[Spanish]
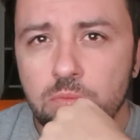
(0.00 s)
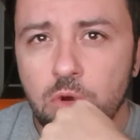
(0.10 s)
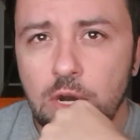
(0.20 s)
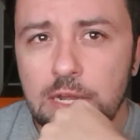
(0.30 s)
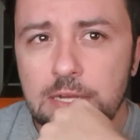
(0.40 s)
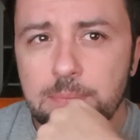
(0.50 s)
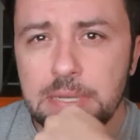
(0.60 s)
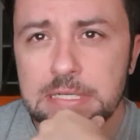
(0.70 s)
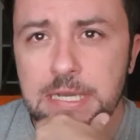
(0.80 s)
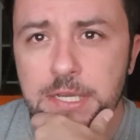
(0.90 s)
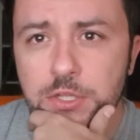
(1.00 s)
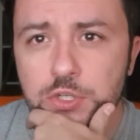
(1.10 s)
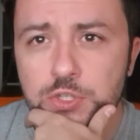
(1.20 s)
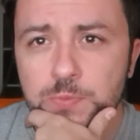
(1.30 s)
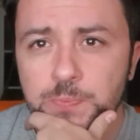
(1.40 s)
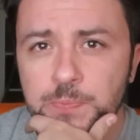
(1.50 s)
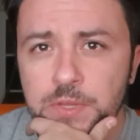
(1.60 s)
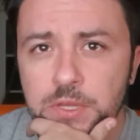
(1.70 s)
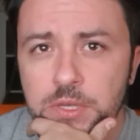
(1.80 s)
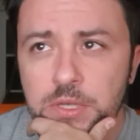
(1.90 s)
Hola, pescaditos.
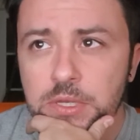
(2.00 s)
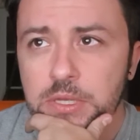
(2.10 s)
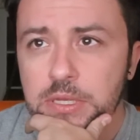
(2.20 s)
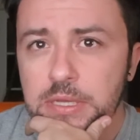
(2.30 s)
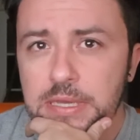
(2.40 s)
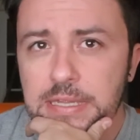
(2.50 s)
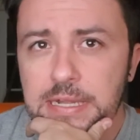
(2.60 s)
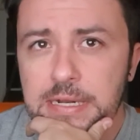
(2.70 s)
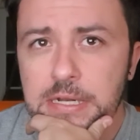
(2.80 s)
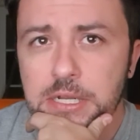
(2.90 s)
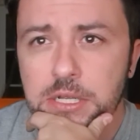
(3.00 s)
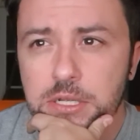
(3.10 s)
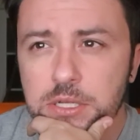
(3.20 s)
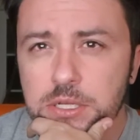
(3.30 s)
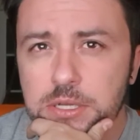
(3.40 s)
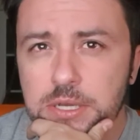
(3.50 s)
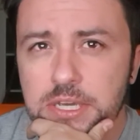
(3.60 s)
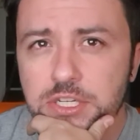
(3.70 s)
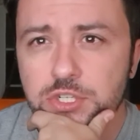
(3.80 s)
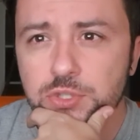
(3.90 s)
¿Qué tal?
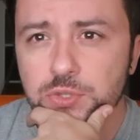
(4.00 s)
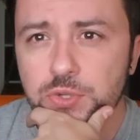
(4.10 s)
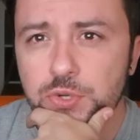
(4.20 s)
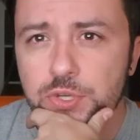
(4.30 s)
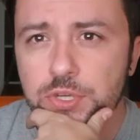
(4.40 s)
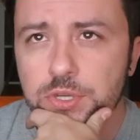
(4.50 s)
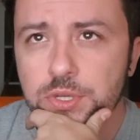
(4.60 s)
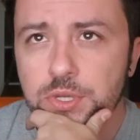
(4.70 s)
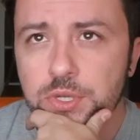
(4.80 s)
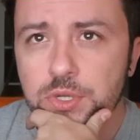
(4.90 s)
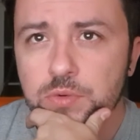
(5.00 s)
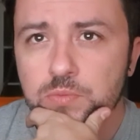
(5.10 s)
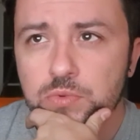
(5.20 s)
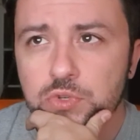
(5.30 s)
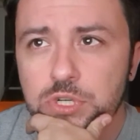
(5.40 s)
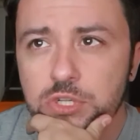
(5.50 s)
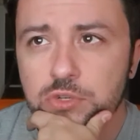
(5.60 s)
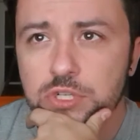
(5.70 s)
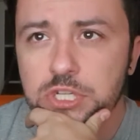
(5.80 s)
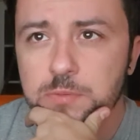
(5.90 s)
Estoy buscando
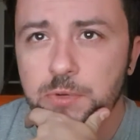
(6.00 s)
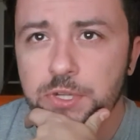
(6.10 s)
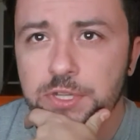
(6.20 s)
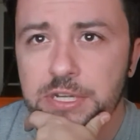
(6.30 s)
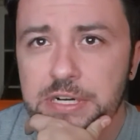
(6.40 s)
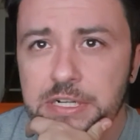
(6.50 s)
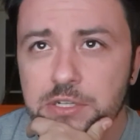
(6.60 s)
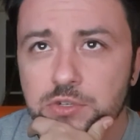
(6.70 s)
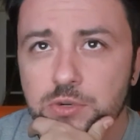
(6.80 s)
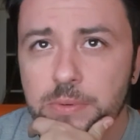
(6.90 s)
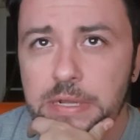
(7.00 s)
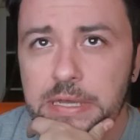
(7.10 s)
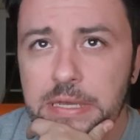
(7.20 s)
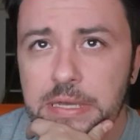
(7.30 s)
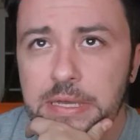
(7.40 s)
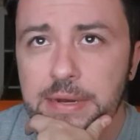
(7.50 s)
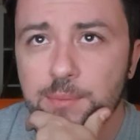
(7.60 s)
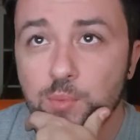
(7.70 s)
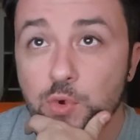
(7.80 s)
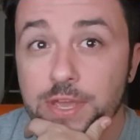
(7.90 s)
cositas por internet sobre el
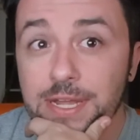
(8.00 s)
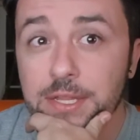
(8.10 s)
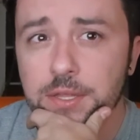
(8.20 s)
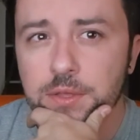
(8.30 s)
Muyat.